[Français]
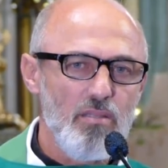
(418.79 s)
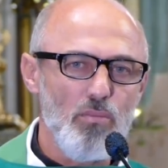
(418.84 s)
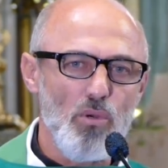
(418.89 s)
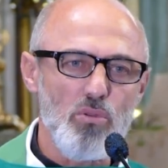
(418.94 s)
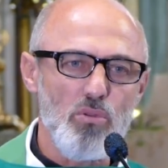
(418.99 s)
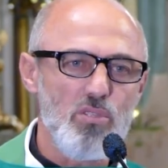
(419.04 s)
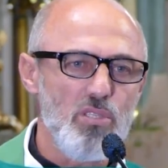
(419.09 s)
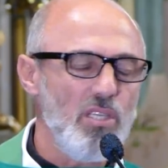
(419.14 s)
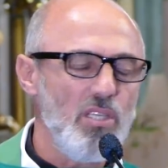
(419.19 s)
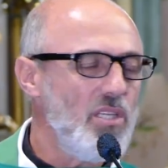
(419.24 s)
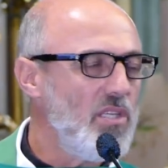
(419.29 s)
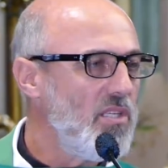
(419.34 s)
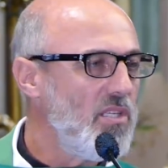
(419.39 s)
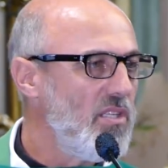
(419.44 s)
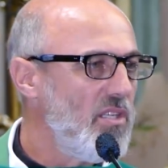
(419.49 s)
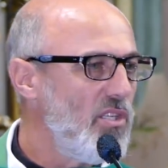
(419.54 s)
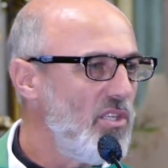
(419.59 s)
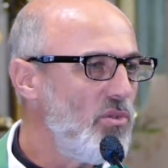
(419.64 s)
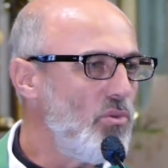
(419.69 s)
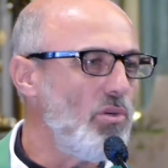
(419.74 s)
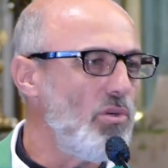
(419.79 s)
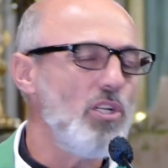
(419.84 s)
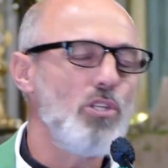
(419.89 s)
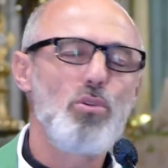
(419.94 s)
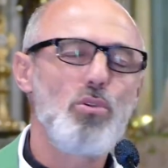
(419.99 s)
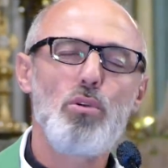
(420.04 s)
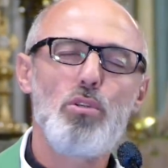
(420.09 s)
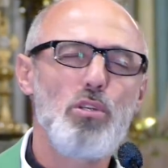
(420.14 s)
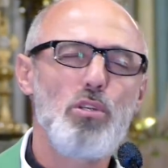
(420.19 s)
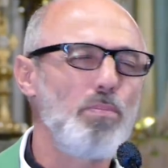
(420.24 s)
Moi aussi, tous les
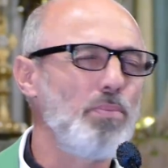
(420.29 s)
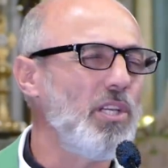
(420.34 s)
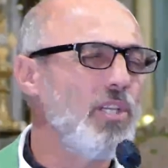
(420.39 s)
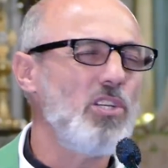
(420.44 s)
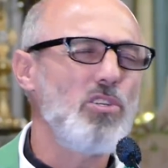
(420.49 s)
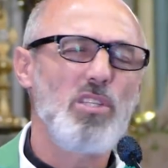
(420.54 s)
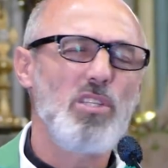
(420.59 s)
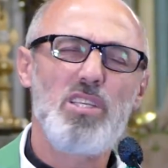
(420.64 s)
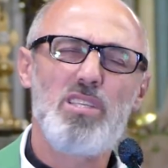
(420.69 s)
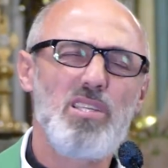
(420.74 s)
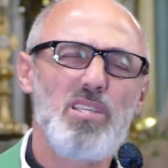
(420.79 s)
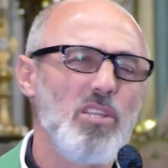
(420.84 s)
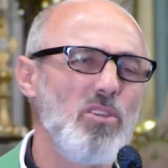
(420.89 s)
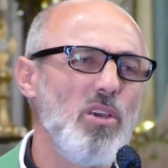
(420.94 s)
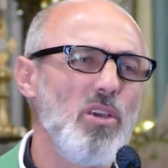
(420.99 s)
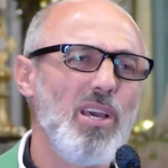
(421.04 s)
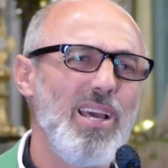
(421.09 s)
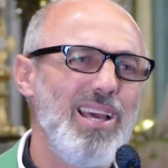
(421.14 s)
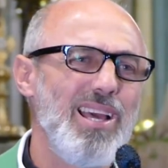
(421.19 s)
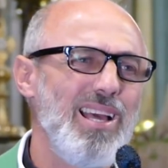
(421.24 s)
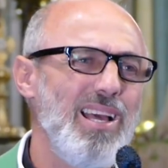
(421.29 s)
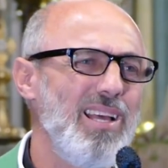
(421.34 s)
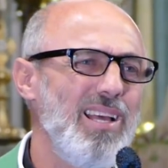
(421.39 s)
jours je prie, je dis Seigneur,